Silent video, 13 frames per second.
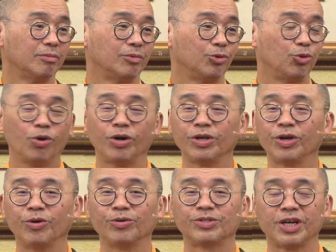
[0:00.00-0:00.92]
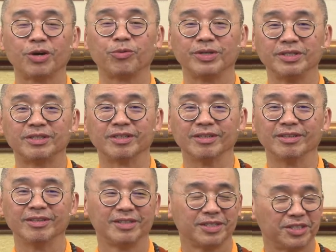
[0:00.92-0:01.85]
若有见闻者，
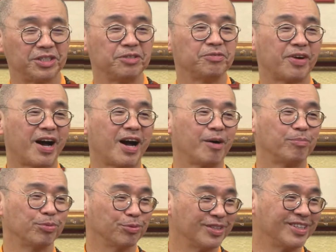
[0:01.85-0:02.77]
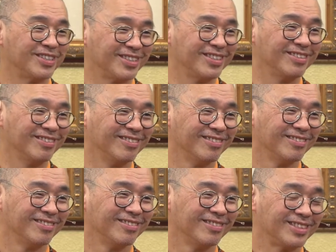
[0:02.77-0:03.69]
悉发菩提心，
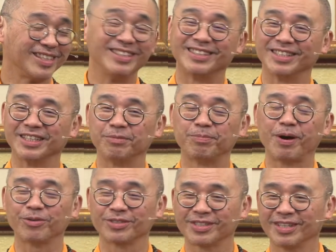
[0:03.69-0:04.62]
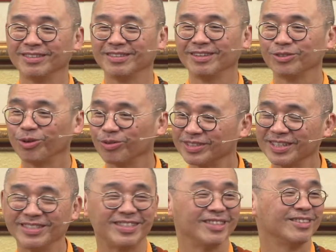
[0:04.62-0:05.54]
尽此一报身，同
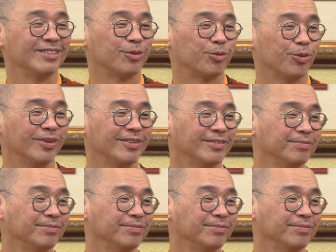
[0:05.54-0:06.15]
生极乐国。